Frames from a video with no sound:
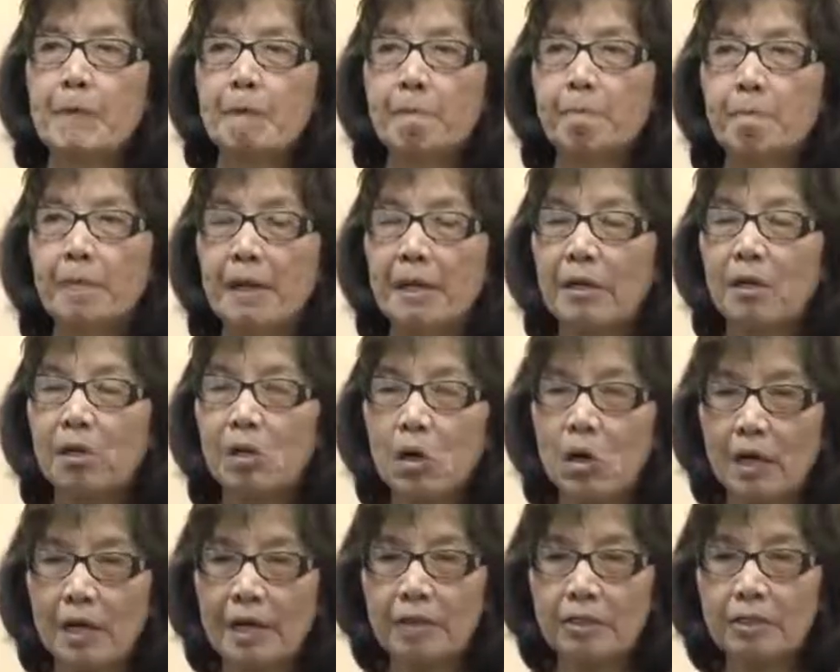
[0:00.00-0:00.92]
mà nó
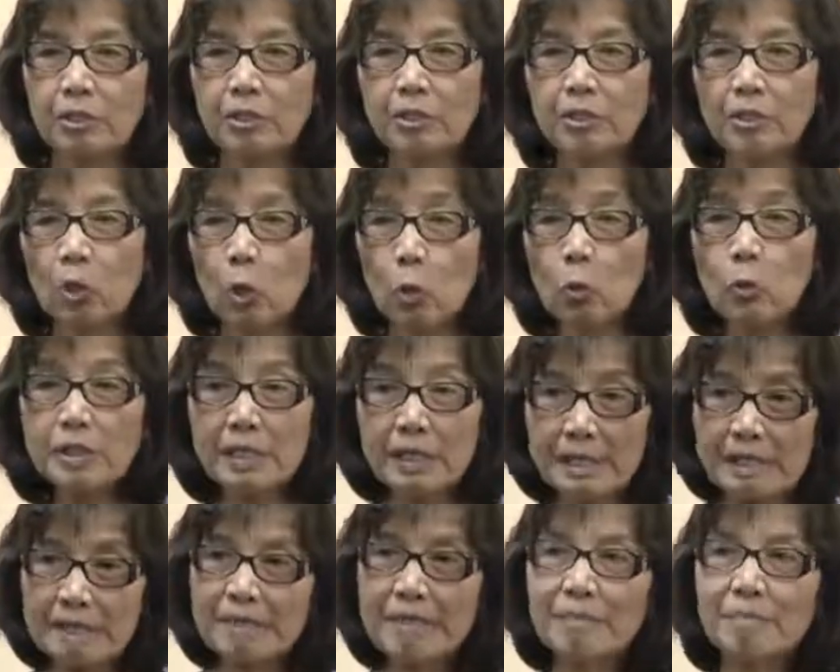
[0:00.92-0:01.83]
gọi là trường nổi
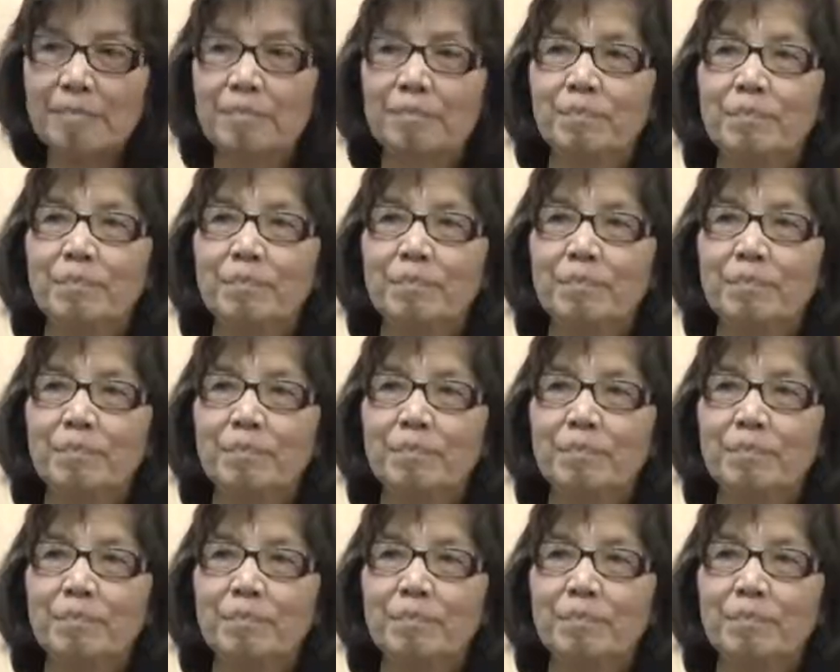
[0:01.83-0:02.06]
tiếng đó